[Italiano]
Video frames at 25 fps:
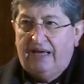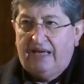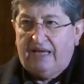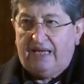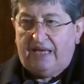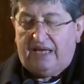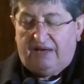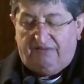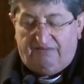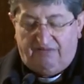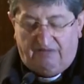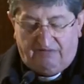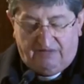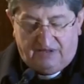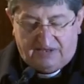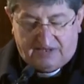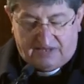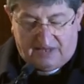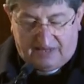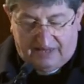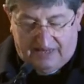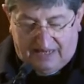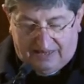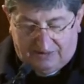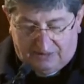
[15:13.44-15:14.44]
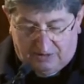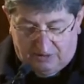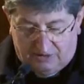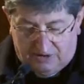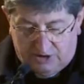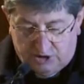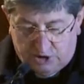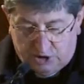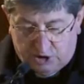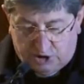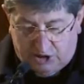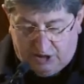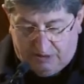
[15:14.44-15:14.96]
che aveva insegnato ai
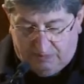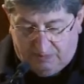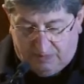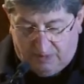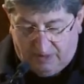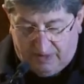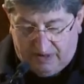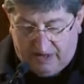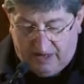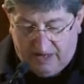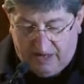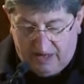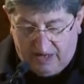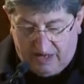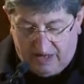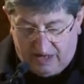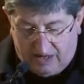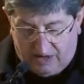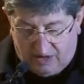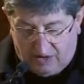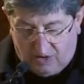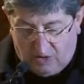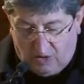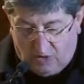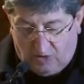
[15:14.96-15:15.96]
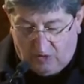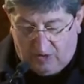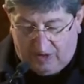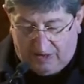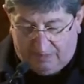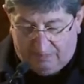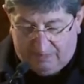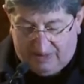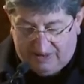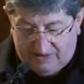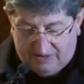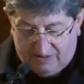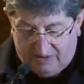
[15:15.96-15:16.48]
discepoli, non
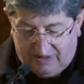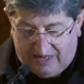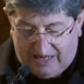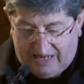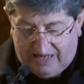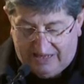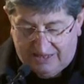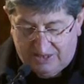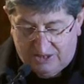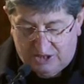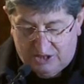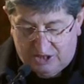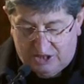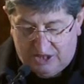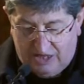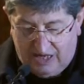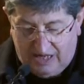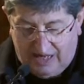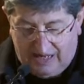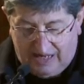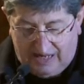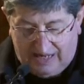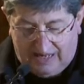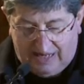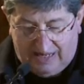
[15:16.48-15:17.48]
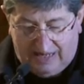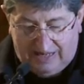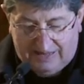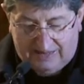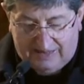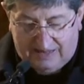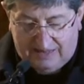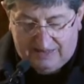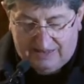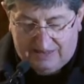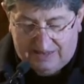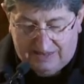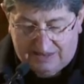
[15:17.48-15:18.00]
abbandonarci alla
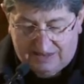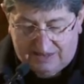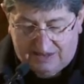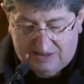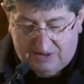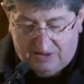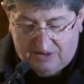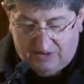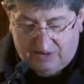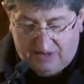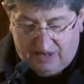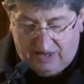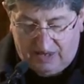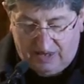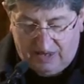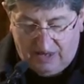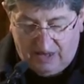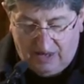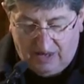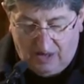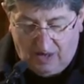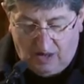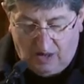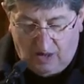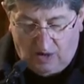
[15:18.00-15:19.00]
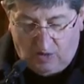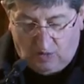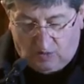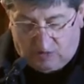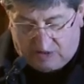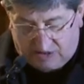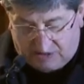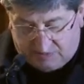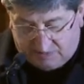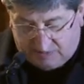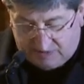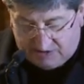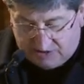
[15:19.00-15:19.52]
tentazione.
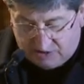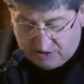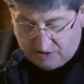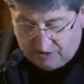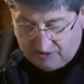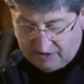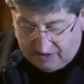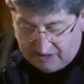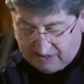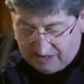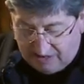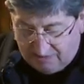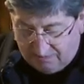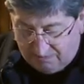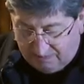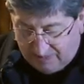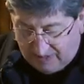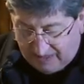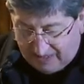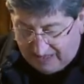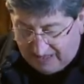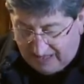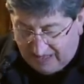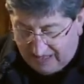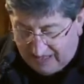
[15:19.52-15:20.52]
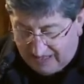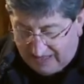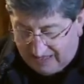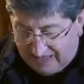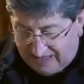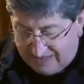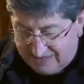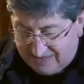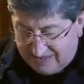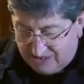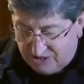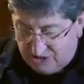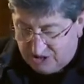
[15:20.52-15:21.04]
Un'espressione che implica
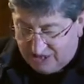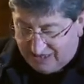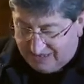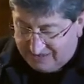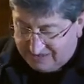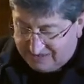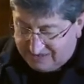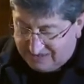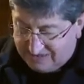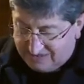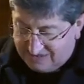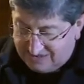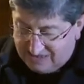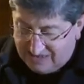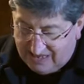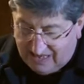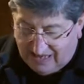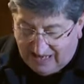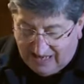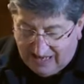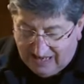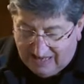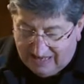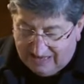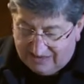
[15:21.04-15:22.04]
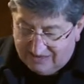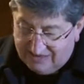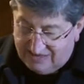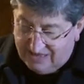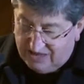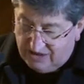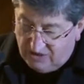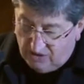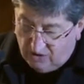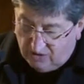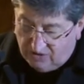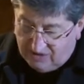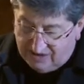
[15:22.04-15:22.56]
l'esigenza sia di
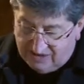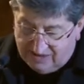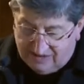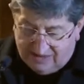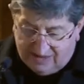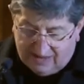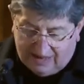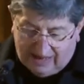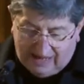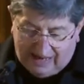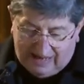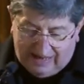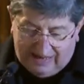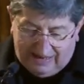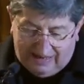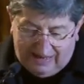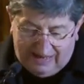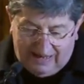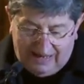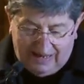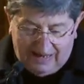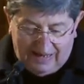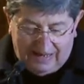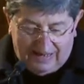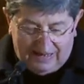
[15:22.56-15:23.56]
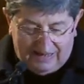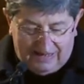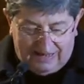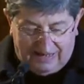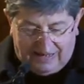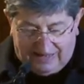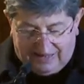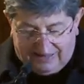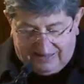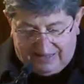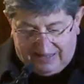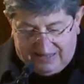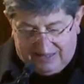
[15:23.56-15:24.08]
non entrare
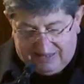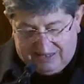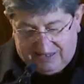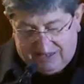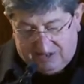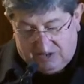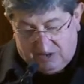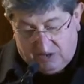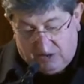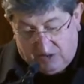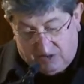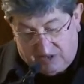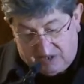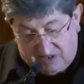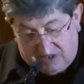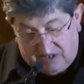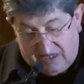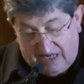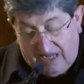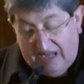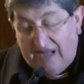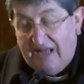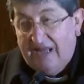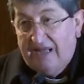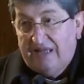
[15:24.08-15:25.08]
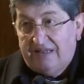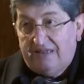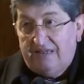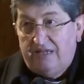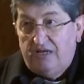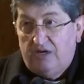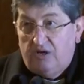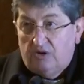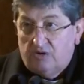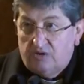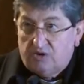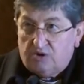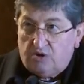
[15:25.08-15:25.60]
nella tentazione, sia di
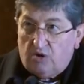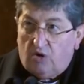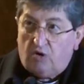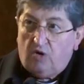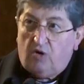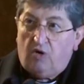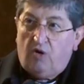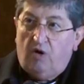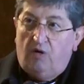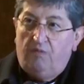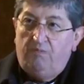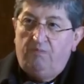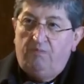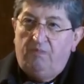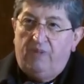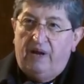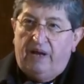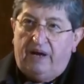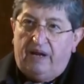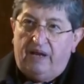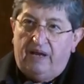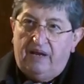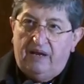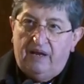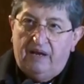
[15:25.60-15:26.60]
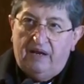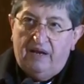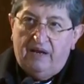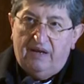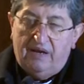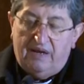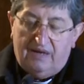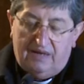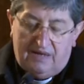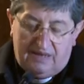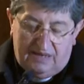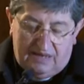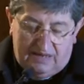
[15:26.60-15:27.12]
non soccombere
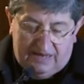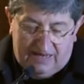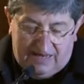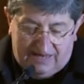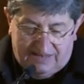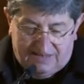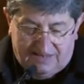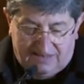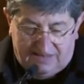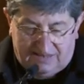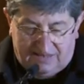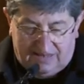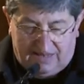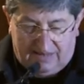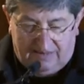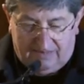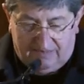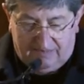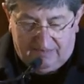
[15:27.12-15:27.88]
in essa.